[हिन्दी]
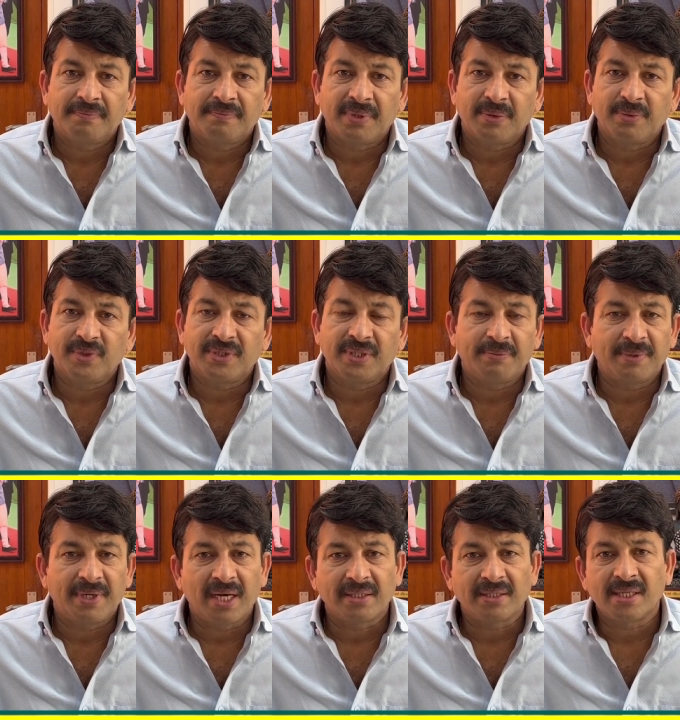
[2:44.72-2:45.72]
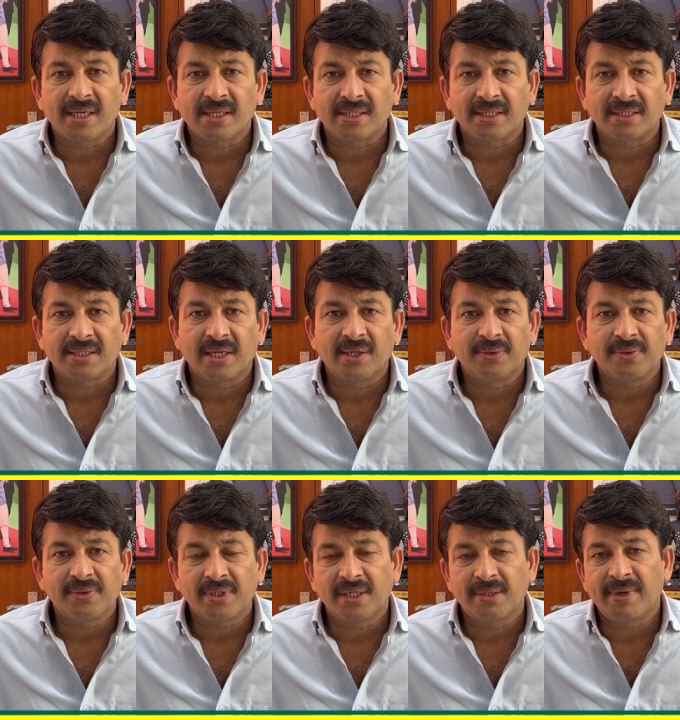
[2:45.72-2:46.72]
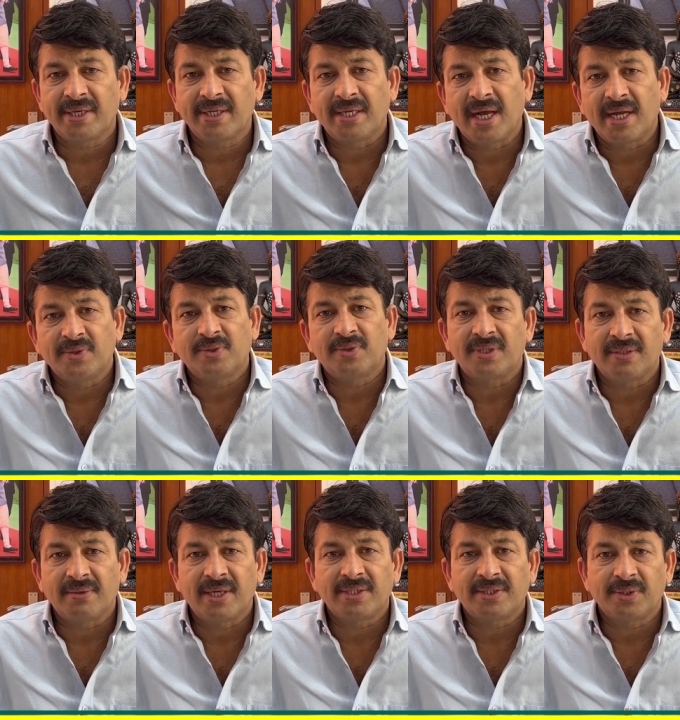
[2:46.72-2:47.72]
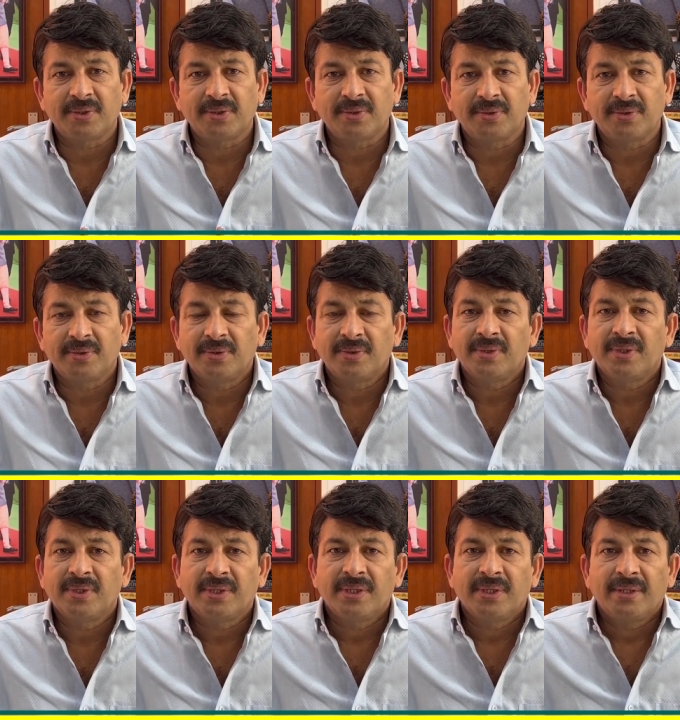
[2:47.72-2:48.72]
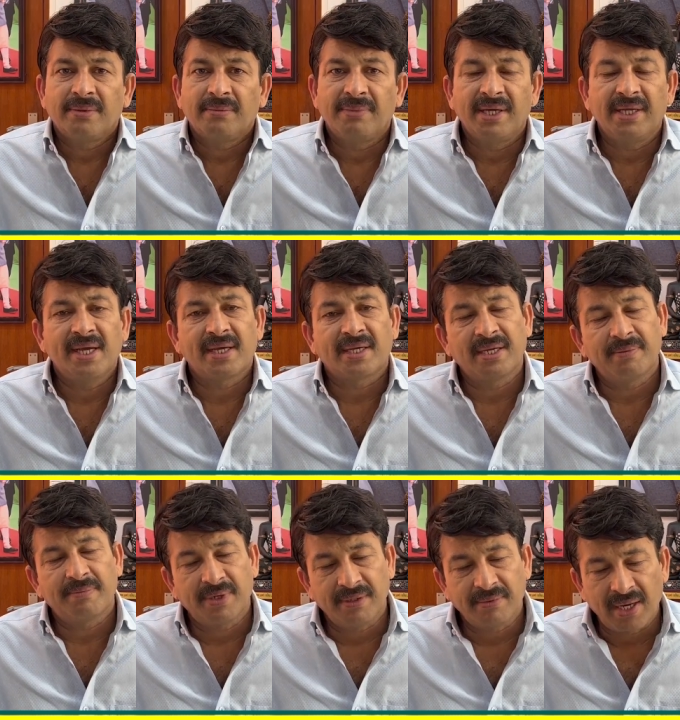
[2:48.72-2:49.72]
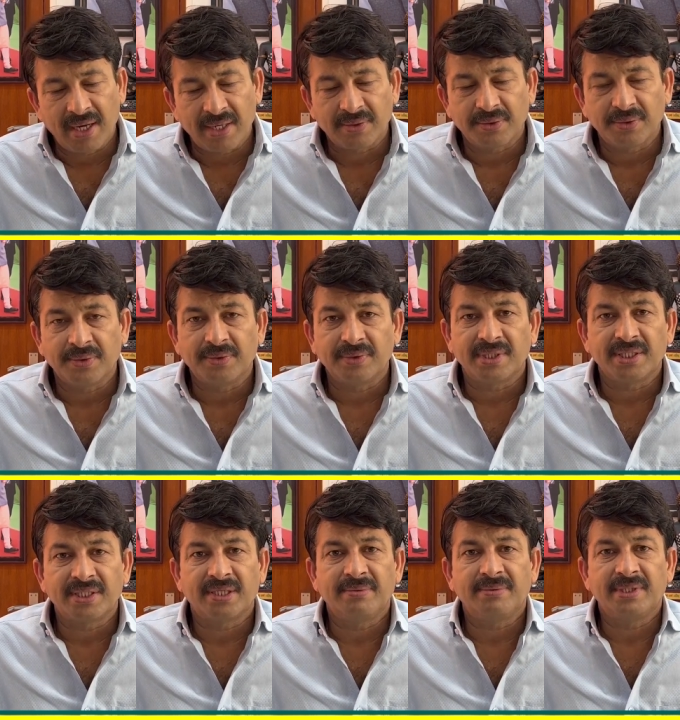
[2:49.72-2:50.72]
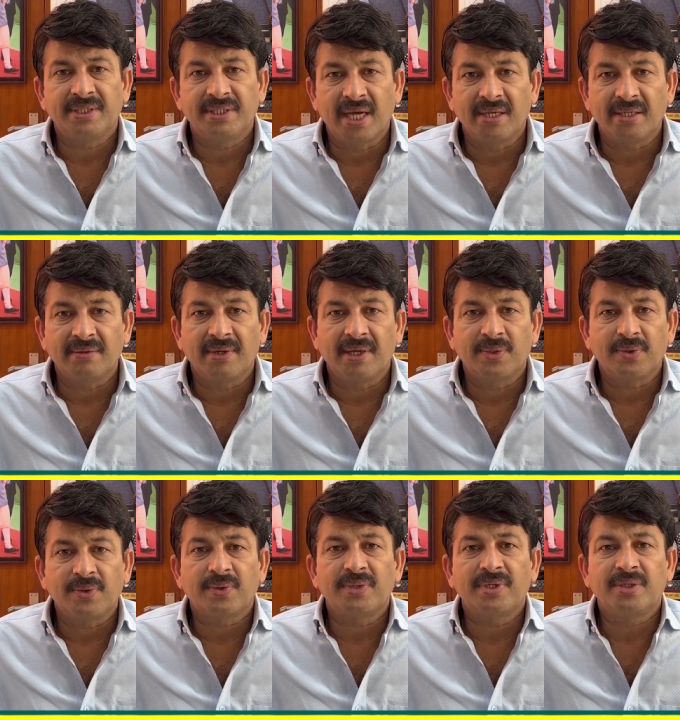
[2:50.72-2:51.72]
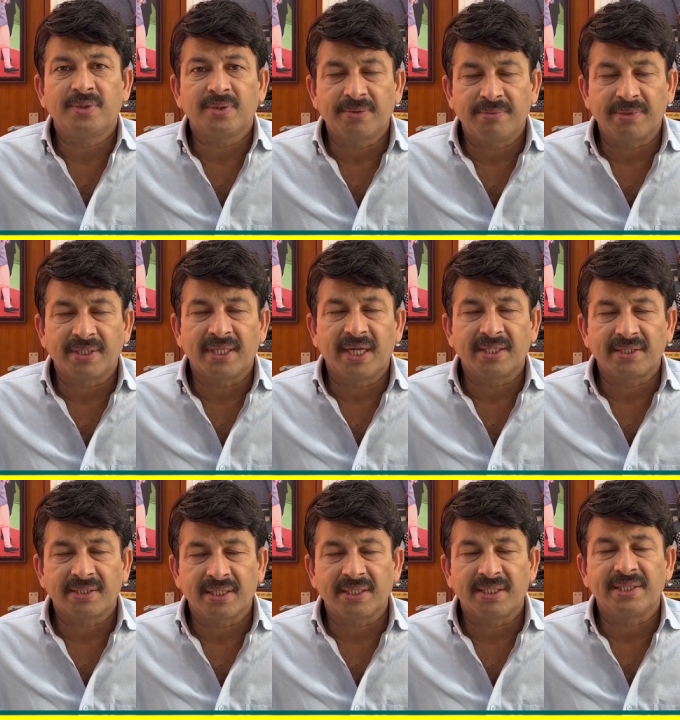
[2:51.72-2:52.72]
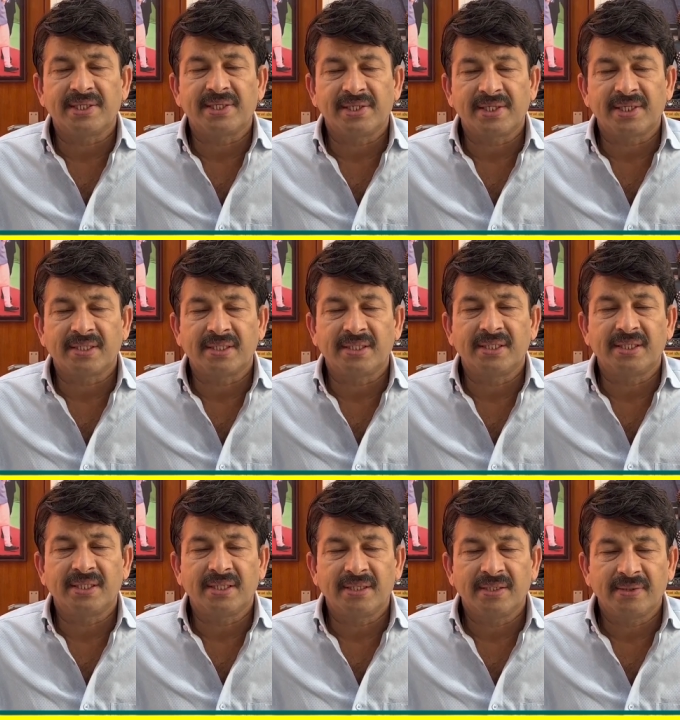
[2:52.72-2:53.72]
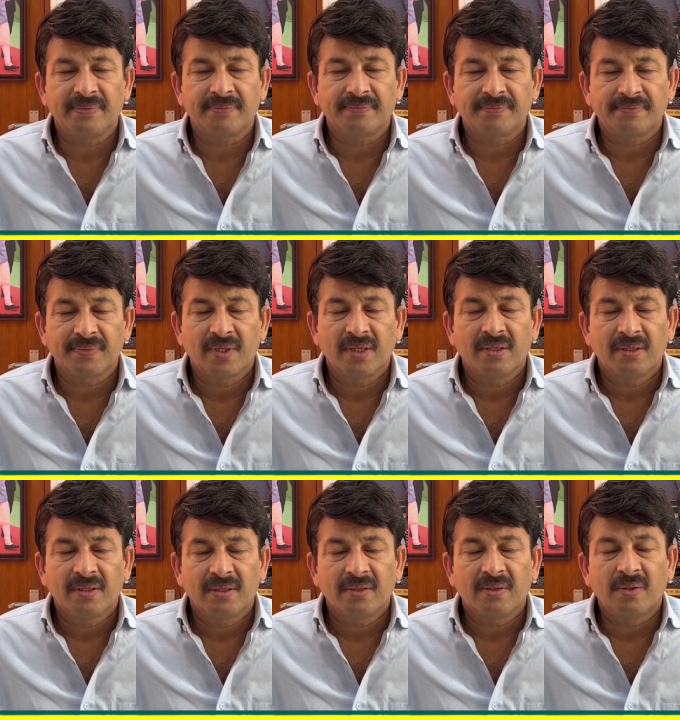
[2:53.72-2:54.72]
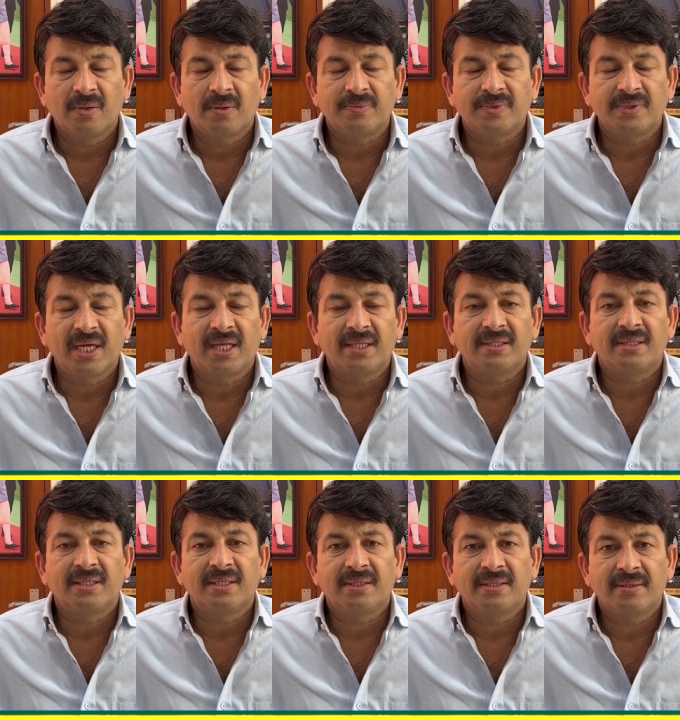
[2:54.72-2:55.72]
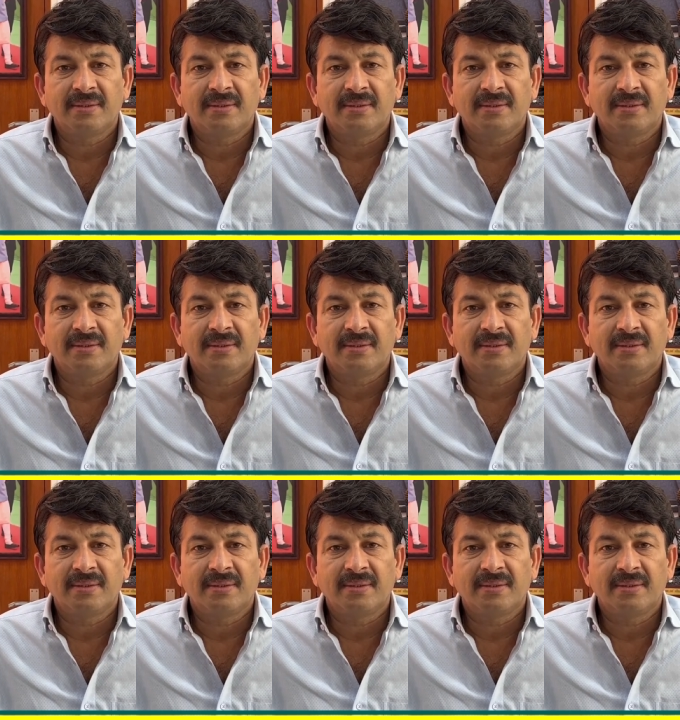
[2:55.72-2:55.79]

प्रभु से प्रार्थना करता हूँ कि हमारे राजू श्रीवास्तव भैया के परिवार को उनके सभी चाहने वालों को ये दुख बर्दाश्त करने की शक्ति दे ओम शांति